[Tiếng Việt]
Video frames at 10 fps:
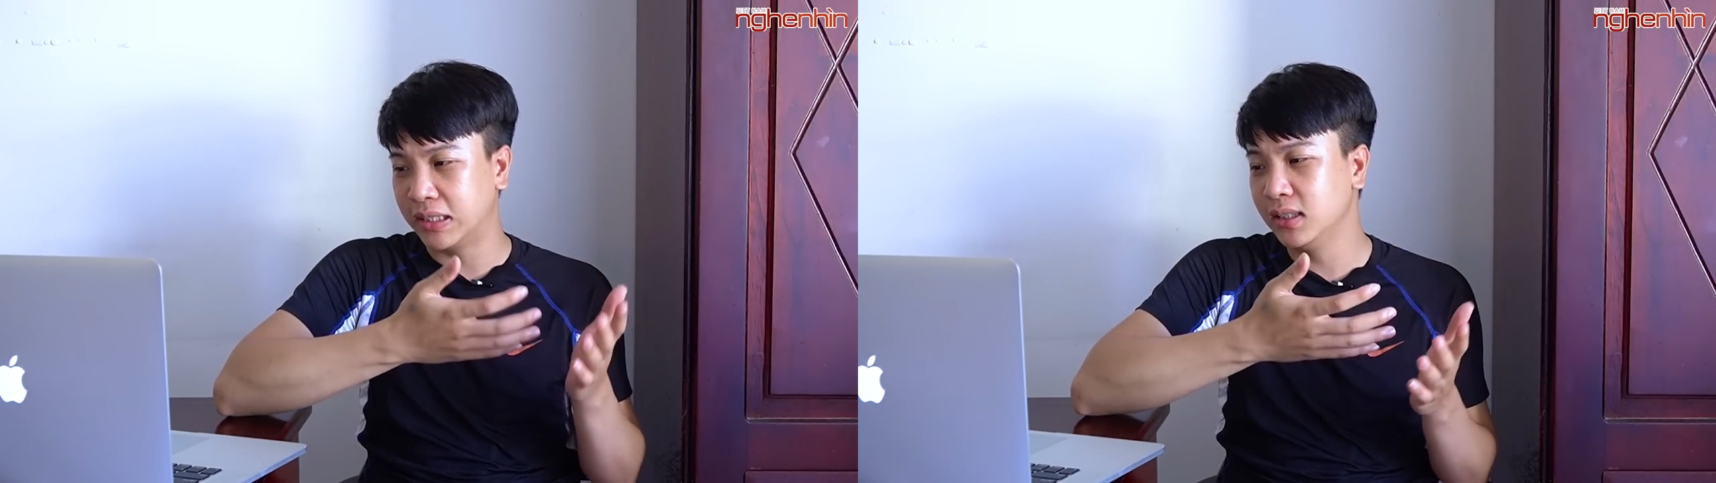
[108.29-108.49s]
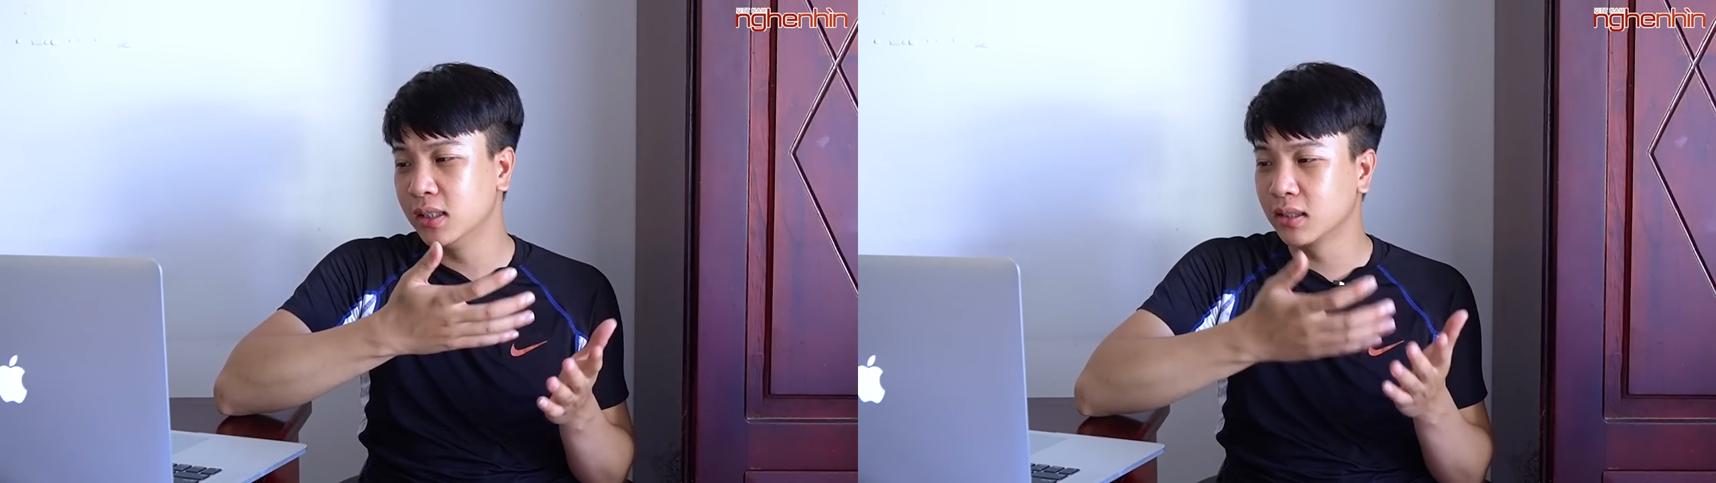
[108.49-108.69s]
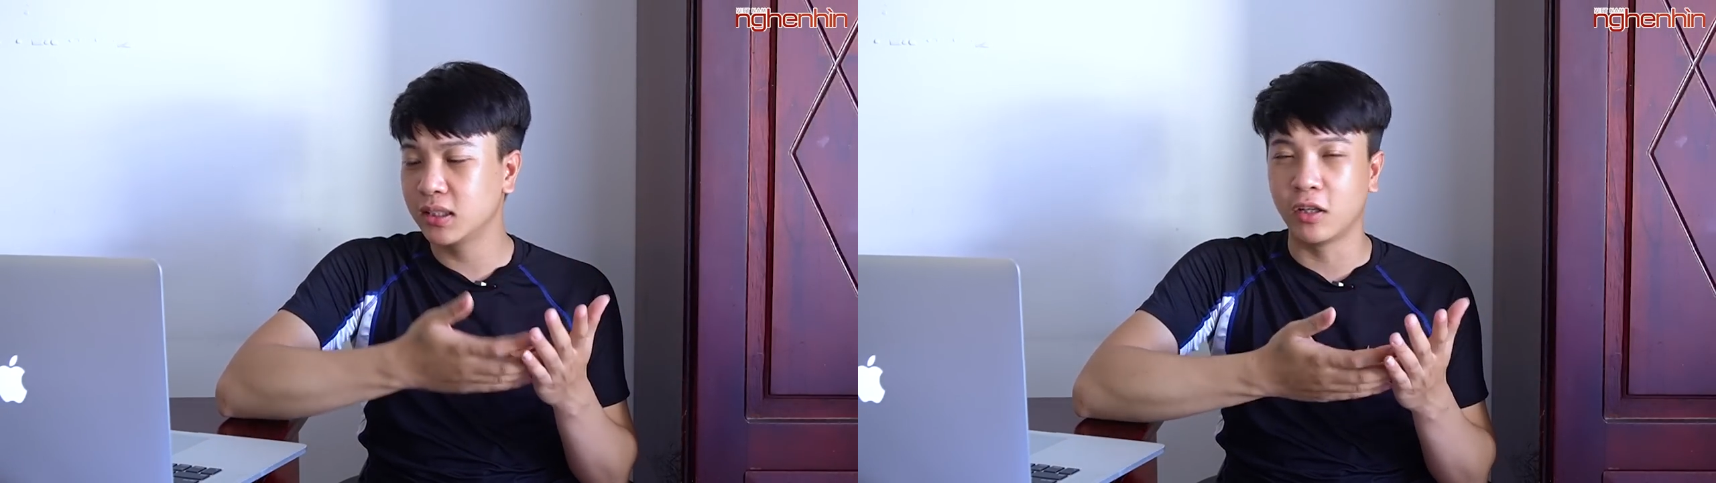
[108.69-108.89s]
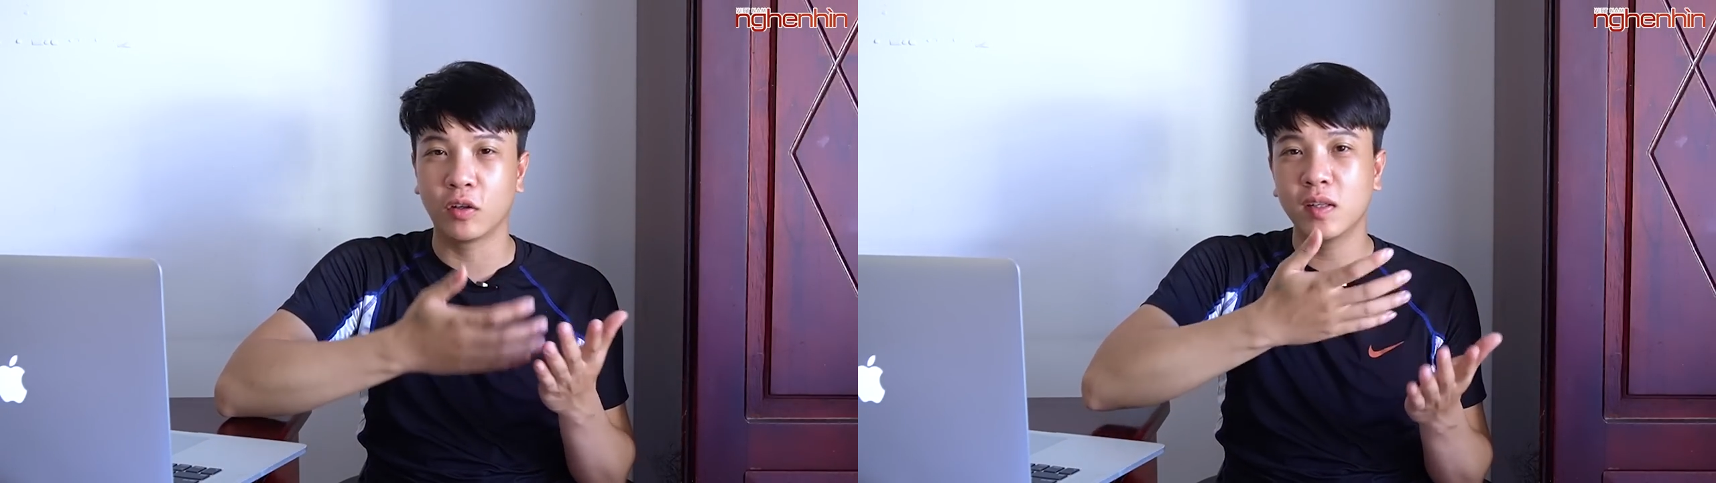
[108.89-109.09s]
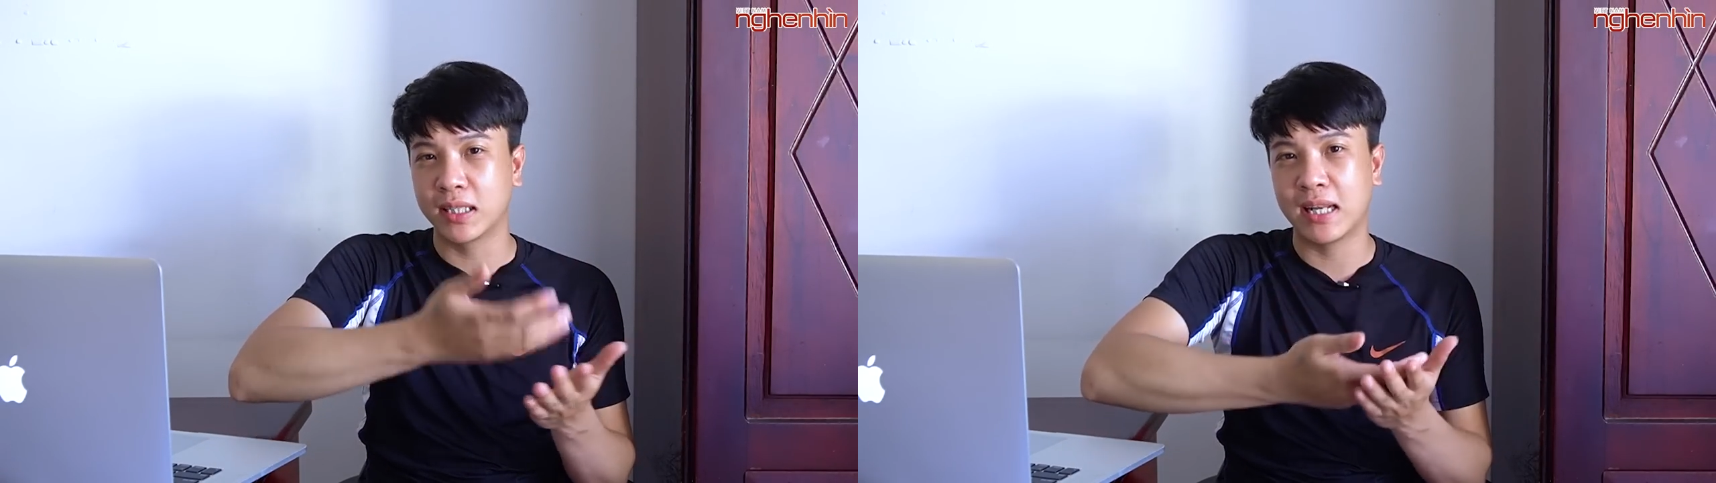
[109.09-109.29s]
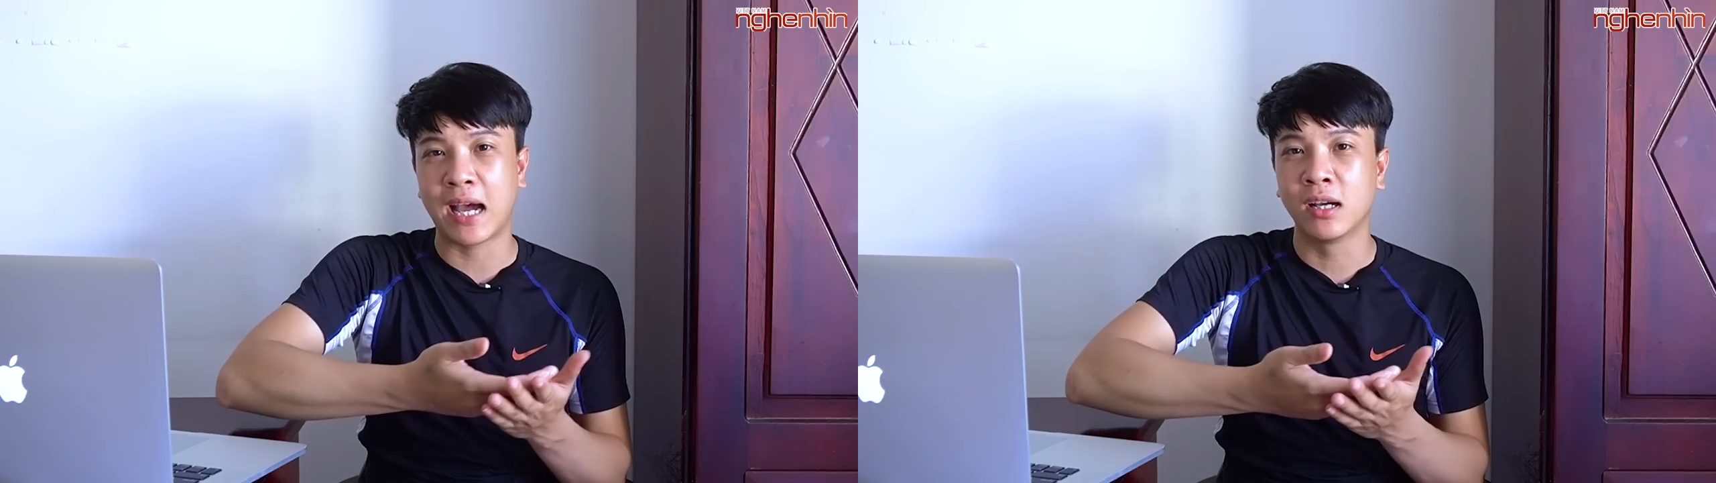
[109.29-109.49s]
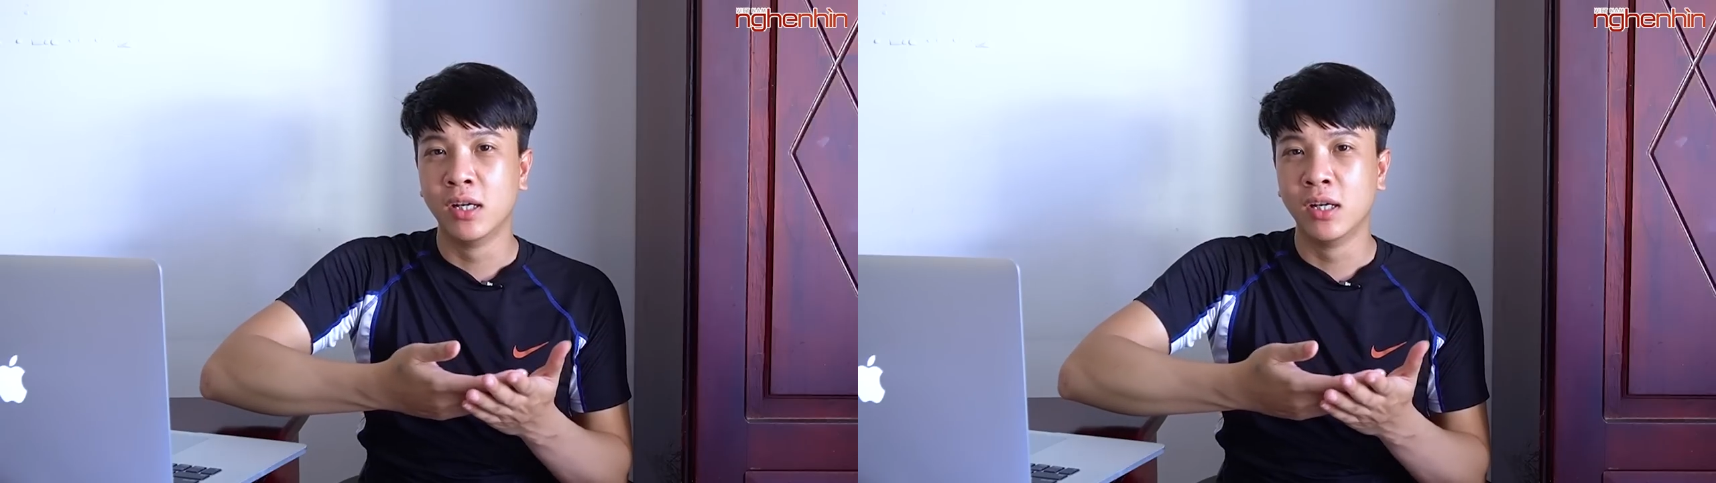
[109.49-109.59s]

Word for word: cái hướng gì đó lệch lạc